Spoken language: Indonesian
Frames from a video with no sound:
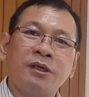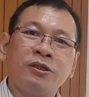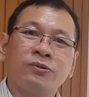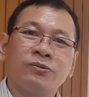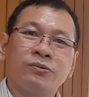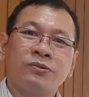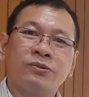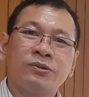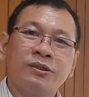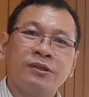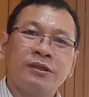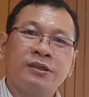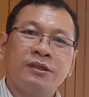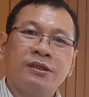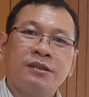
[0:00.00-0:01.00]
itu,
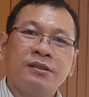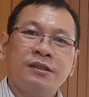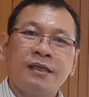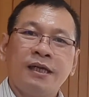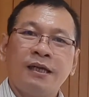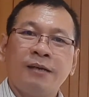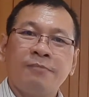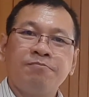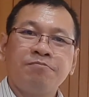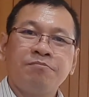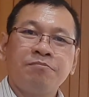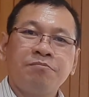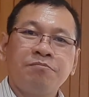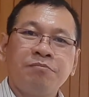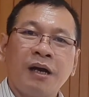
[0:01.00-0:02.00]
di dalam
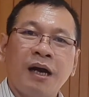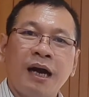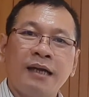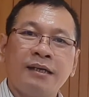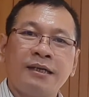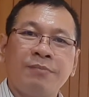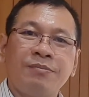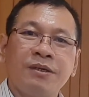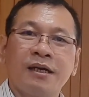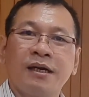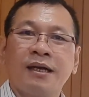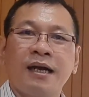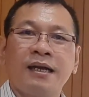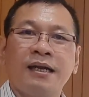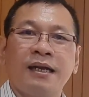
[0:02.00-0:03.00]
menghadapi
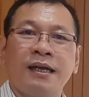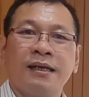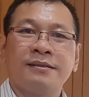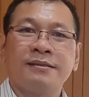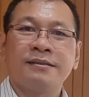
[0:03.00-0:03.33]
kegagalan,